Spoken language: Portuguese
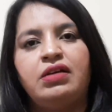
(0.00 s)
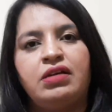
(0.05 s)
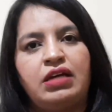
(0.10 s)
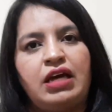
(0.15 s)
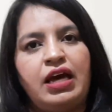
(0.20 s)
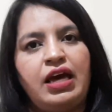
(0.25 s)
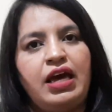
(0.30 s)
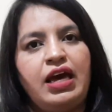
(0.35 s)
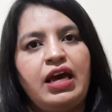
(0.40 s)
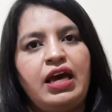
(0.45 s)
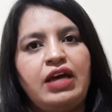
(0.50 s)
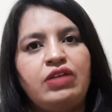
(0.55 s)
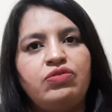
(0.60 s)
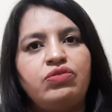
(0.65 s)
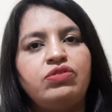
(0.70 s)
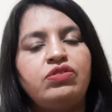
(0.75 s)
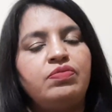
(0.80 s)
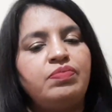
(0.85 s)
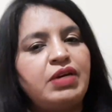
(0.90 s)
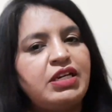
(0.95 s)
é,
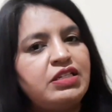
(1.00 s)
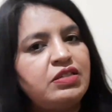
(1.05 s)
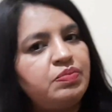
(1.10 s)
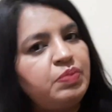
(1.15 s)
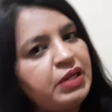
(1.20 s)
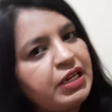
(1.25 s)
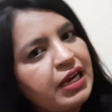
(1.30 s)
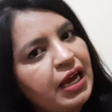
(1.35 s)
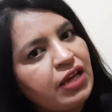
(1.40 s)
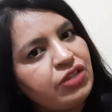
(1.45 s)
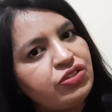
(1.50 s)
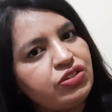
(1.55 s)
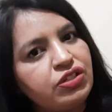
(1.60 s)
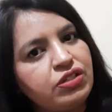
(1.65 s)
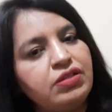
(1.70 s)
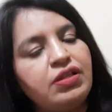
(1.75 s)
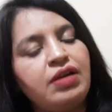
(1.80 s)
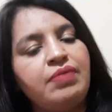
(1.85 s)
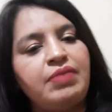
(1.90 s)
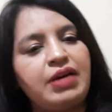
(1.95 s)
tudo bem
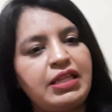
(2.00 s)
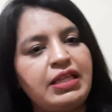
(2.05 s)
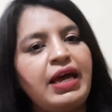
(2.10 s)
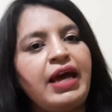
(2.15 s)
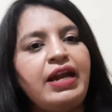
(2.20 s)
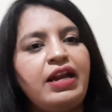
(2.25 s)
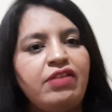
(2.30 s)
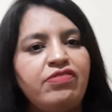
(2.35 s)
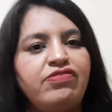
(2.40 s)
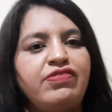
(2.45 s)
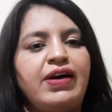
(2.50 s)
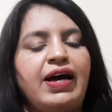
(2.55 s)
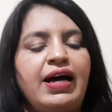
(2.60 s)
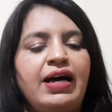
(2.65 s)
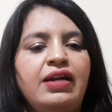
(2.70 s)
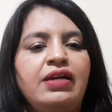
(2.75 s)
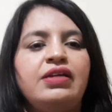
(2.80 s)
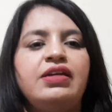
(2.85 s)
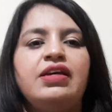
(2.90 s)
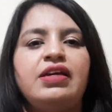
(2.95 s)
explicadinho na matéria,
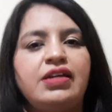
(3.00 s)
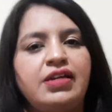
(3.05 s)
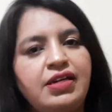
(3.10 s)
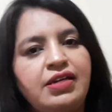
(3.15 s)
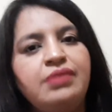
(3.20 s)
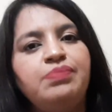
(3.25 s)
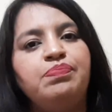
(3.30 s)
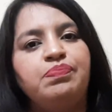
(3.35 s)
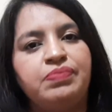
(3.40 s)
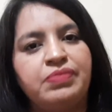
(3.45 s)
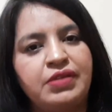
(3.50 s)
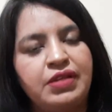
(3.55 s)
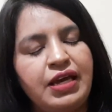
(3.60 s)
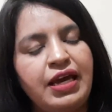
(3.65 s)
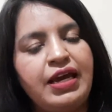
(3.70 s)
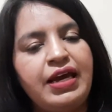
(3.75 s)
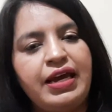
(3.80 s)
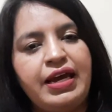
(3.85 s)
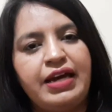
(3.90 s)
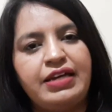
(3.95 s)
fala que
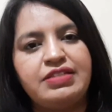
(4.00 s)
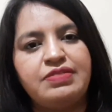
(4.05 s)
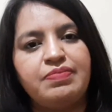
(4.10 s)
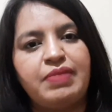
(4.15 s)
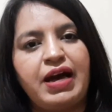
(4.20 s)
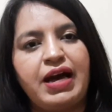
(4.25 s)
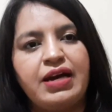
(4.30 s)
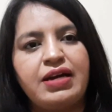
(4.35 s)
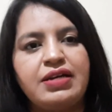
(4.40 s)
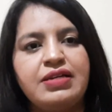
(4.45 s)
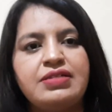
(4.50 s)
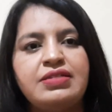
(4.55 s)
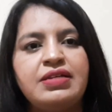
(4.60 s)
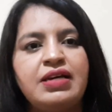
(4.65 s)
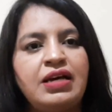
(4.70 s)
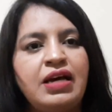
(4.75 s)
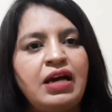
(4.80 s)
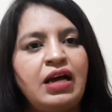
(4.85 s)
é, as marcas